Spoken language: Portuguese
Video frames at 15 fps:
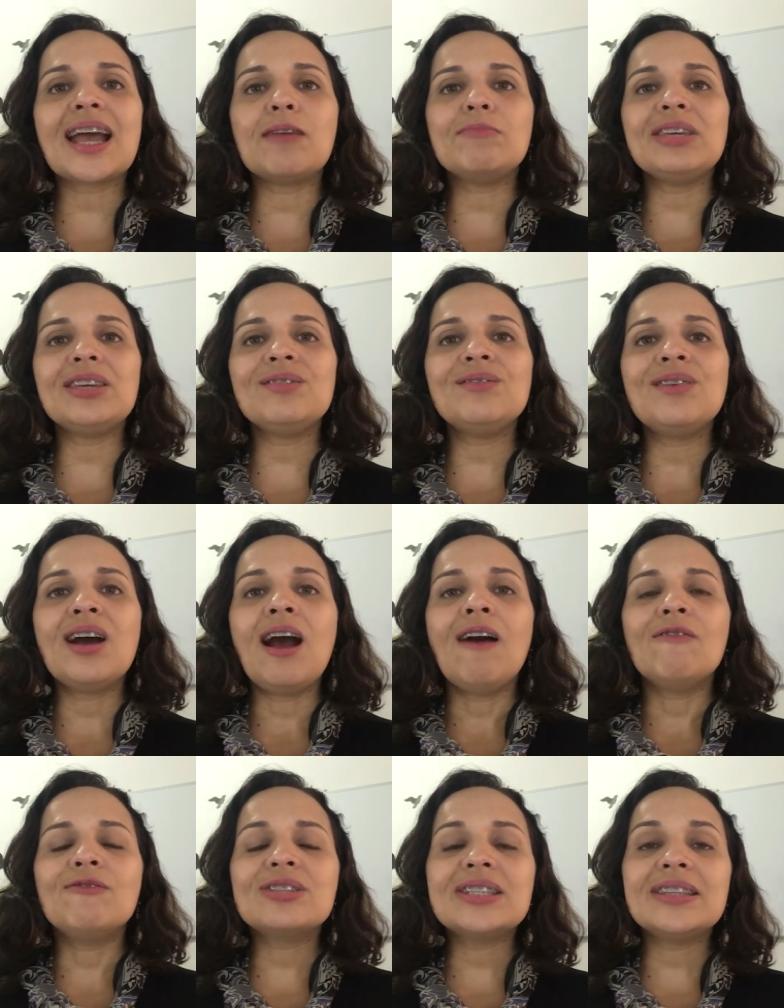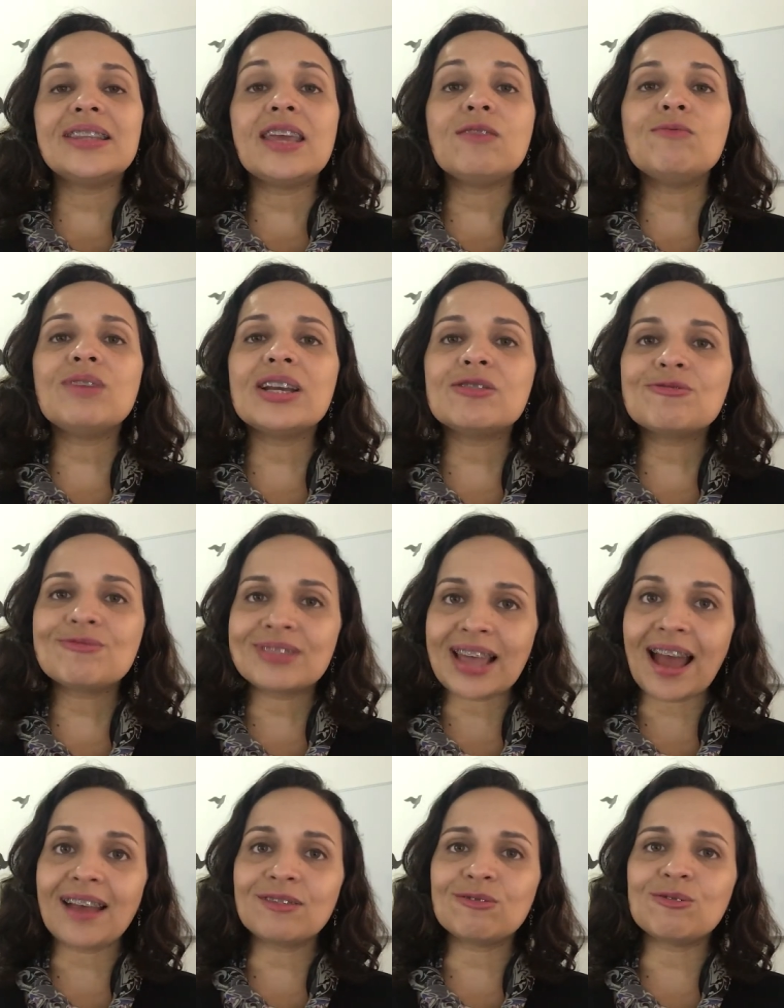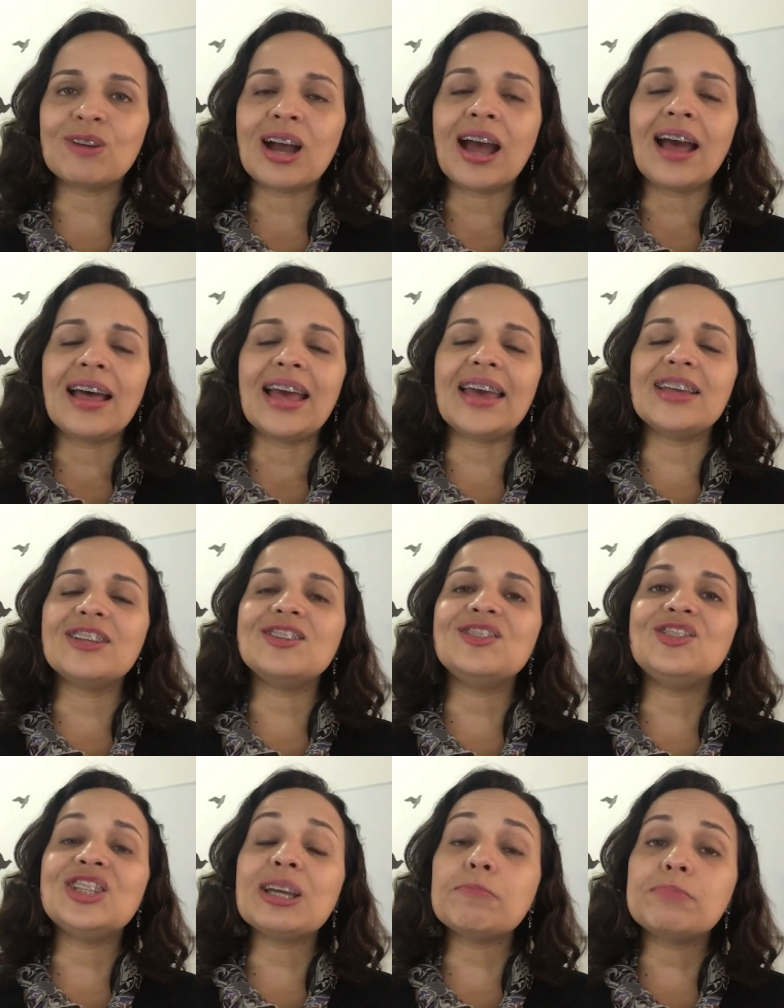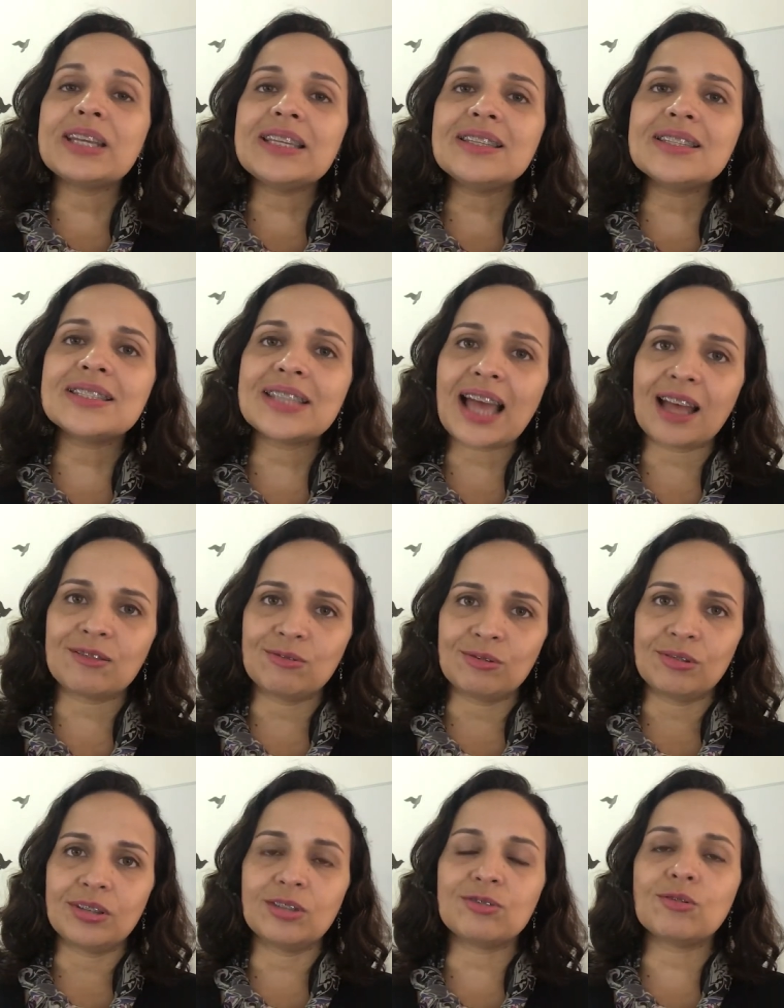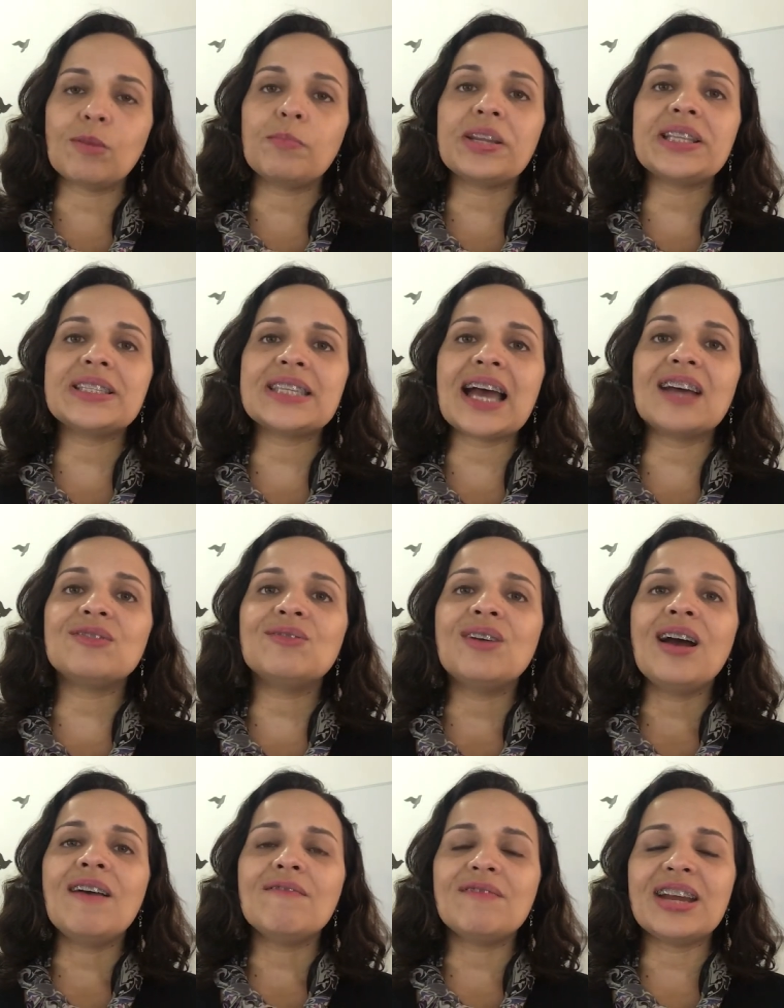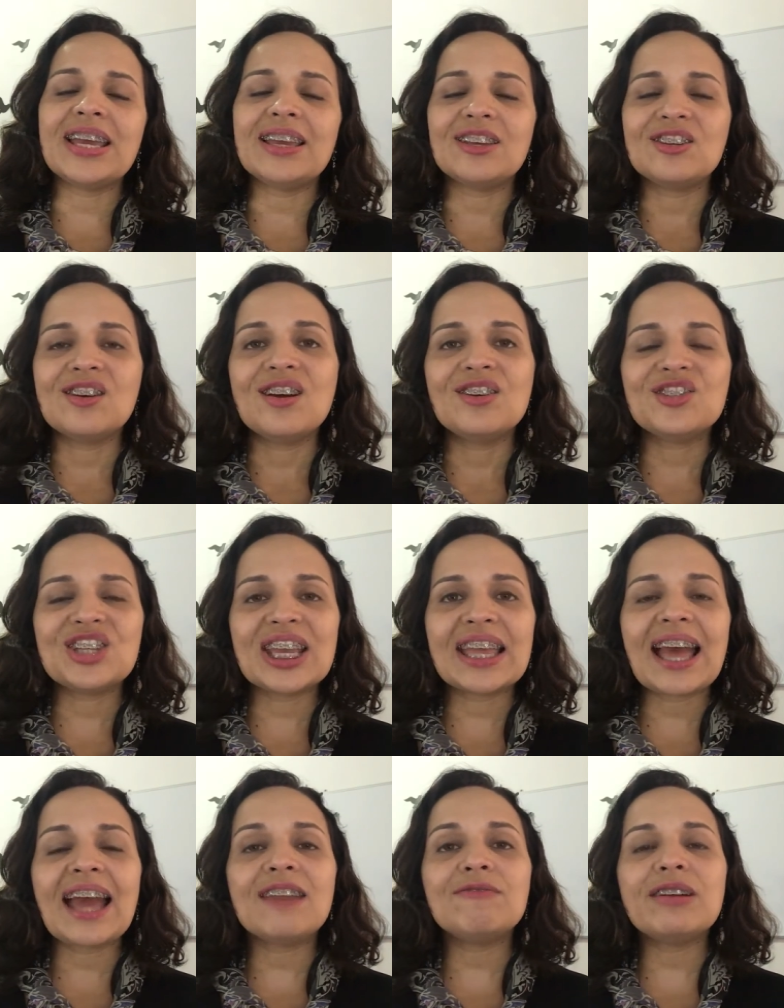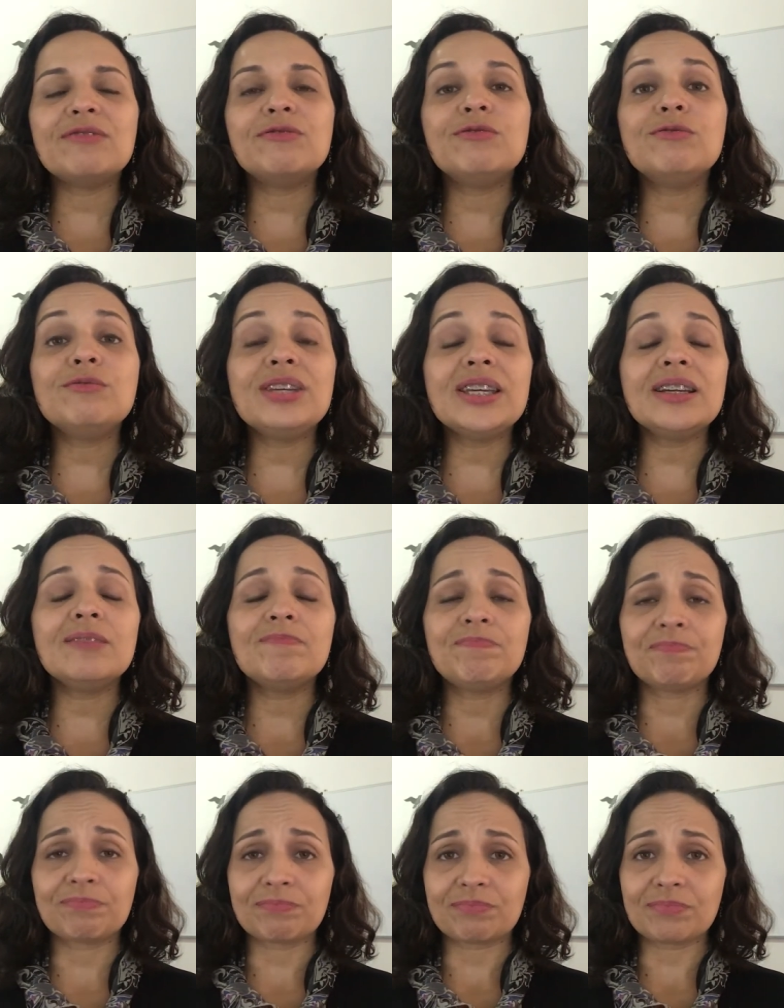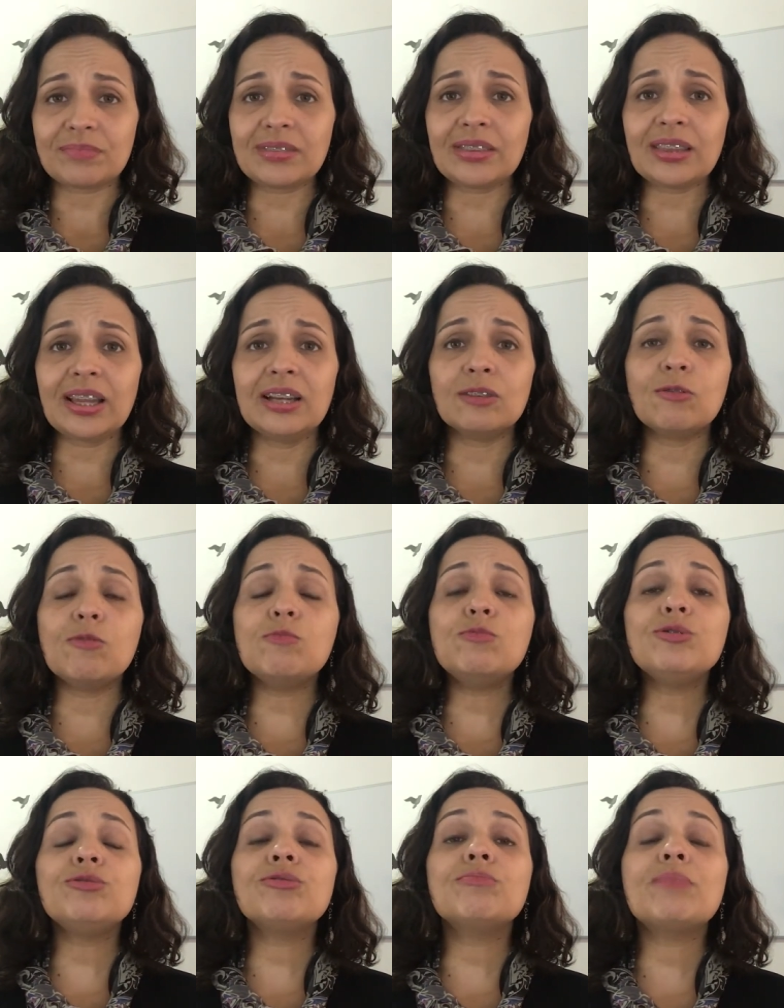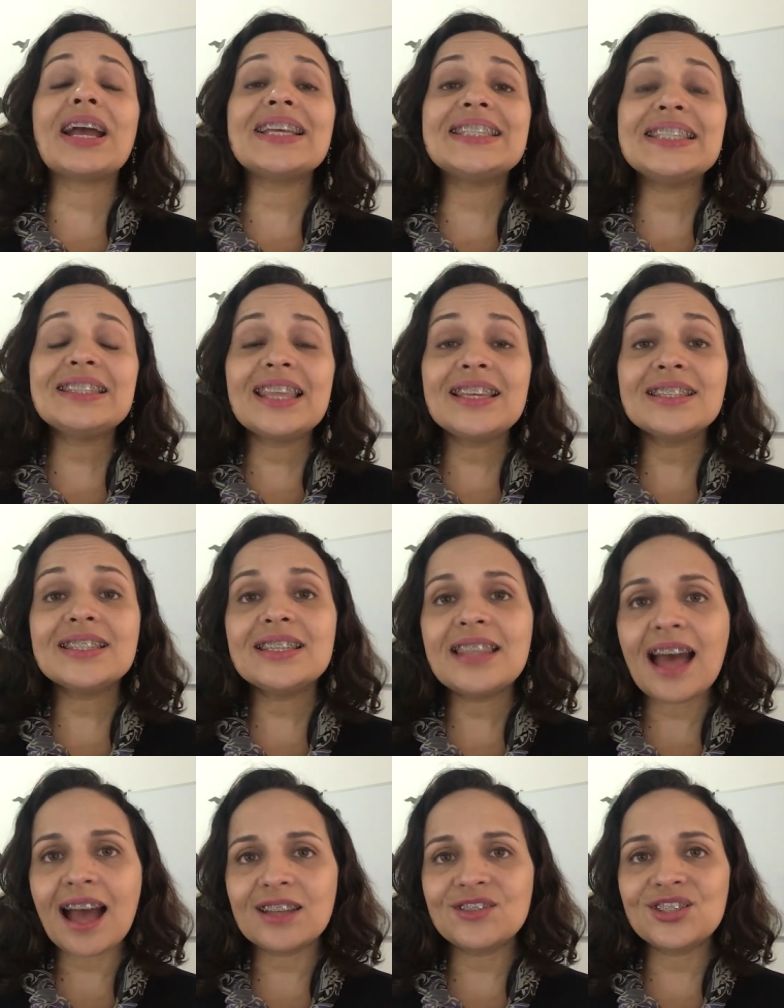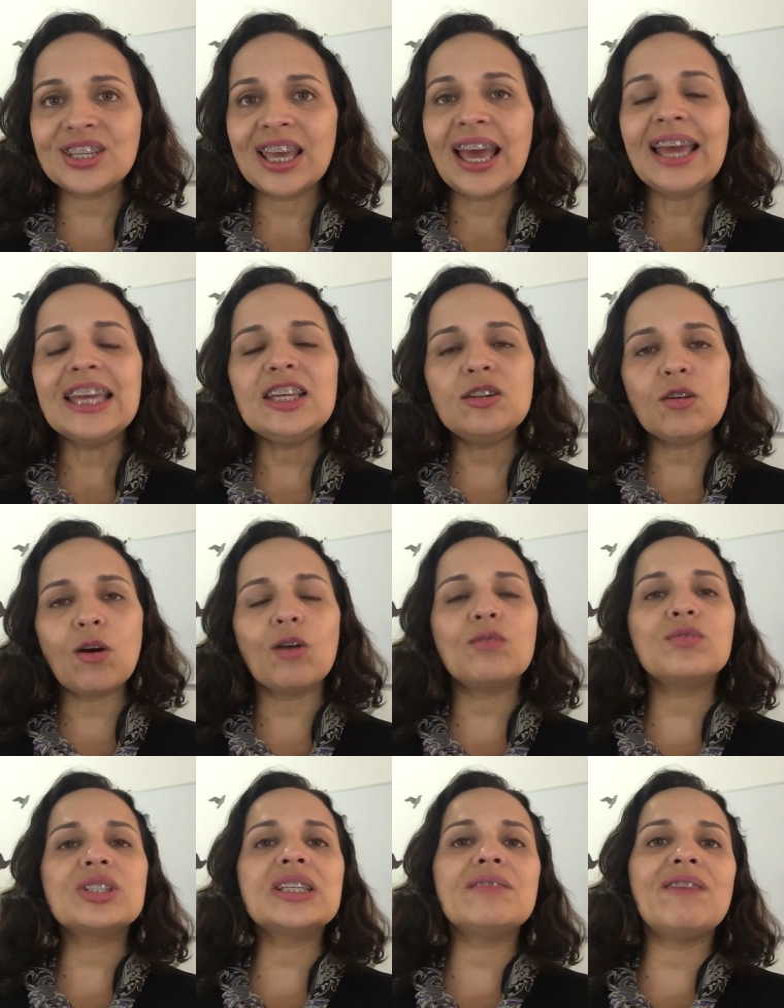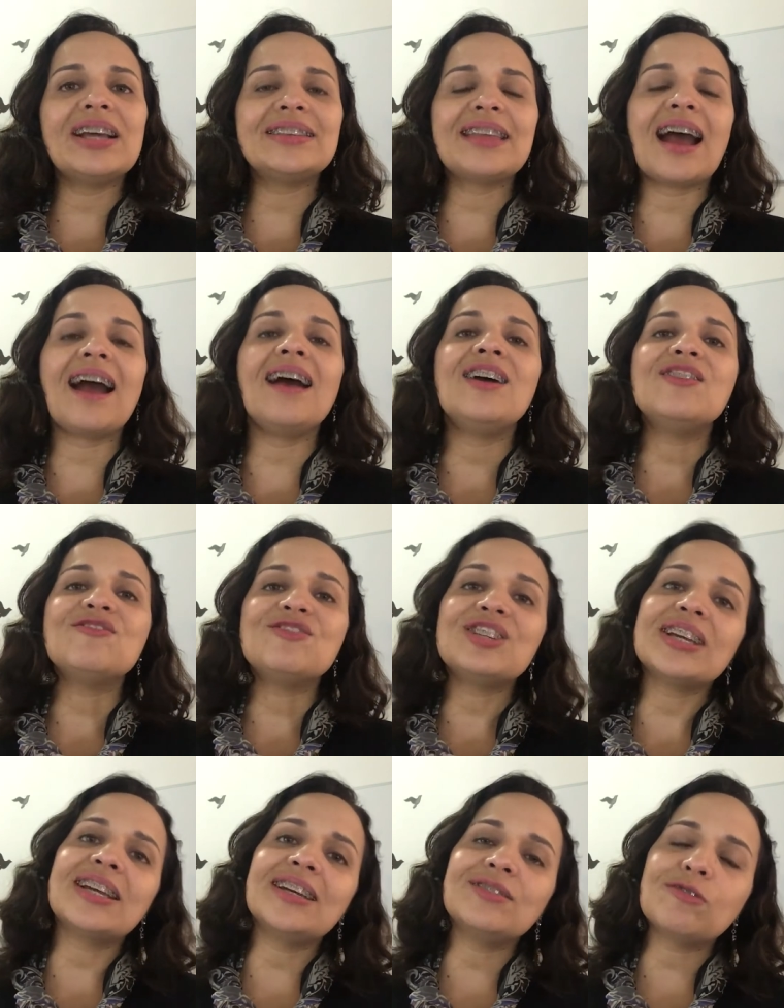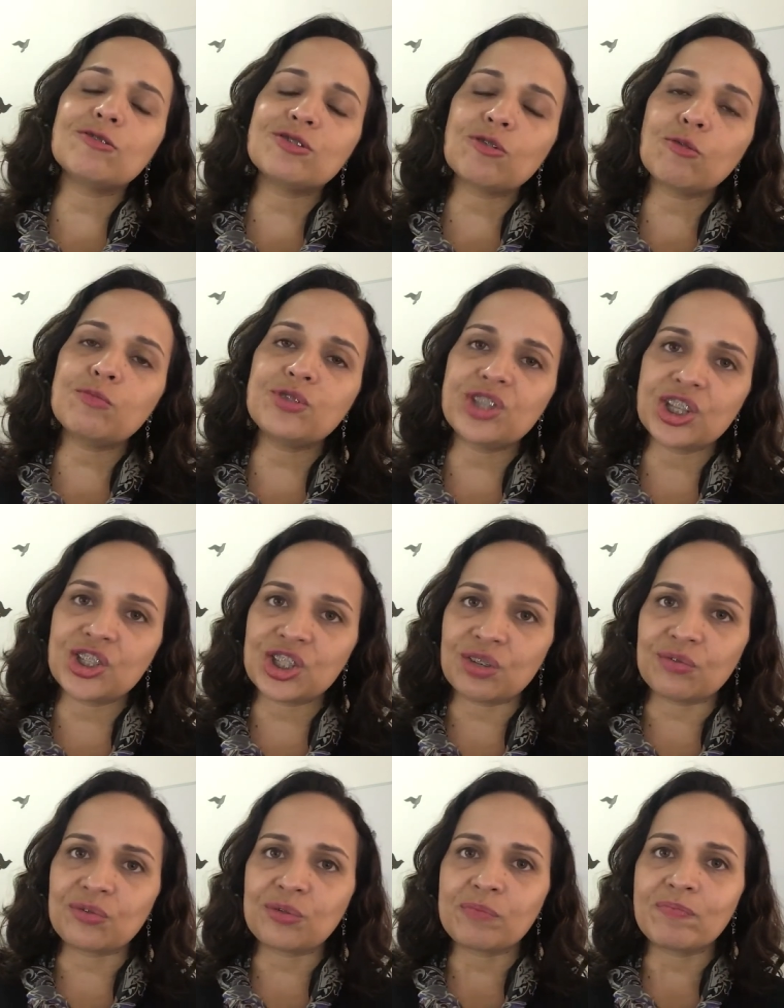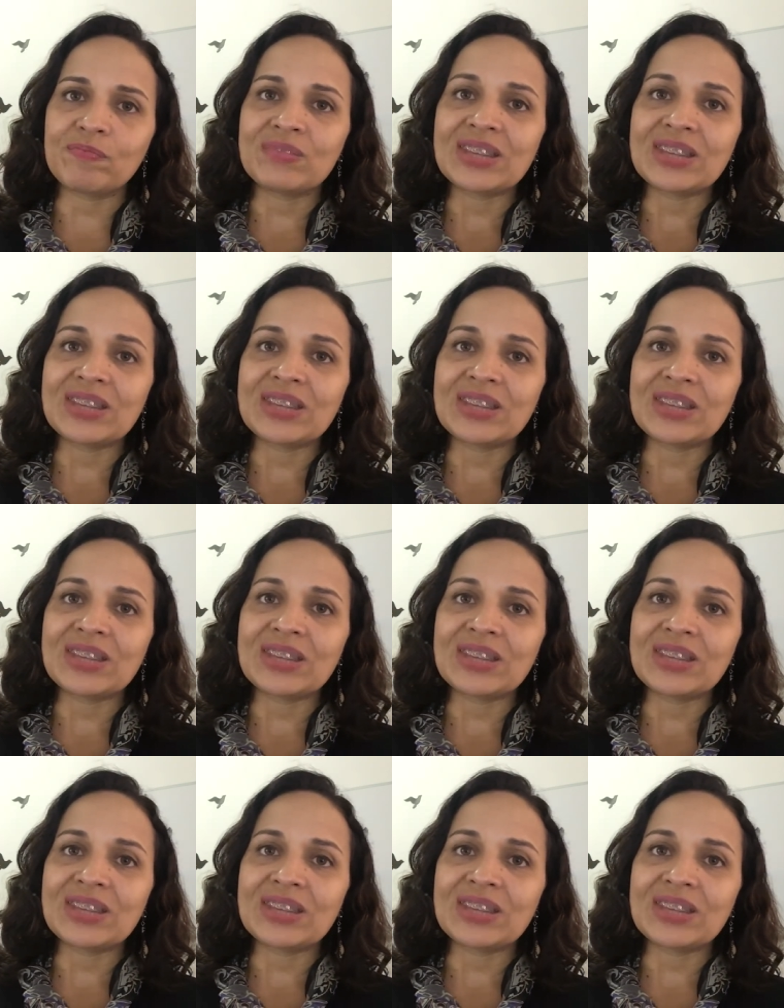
caminho, você tem um resultado é, de aprendizado. E o seu aprendizado vai chegar e vai fluir com muito mais intensidade. E logo você vai estar tá chegando ao seu objetivo.